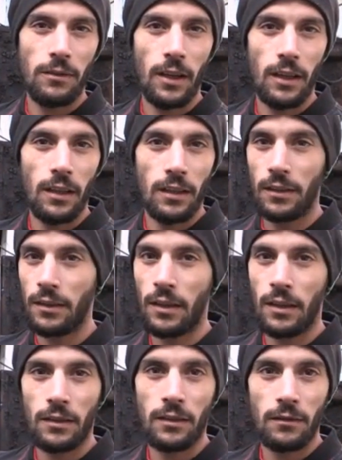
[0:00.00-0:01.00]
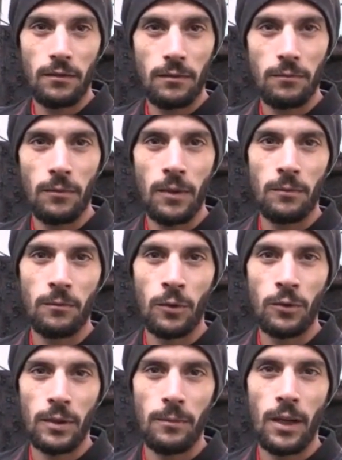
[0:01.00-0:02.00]
فعل علينا
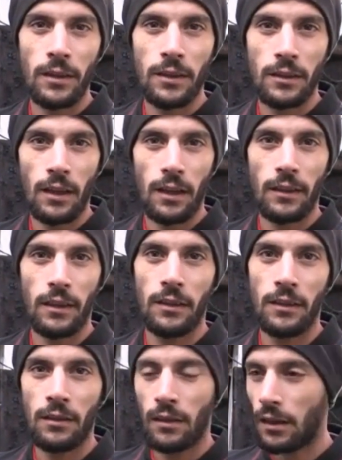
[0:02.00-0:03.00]
المصيبه هذه طاحت علينا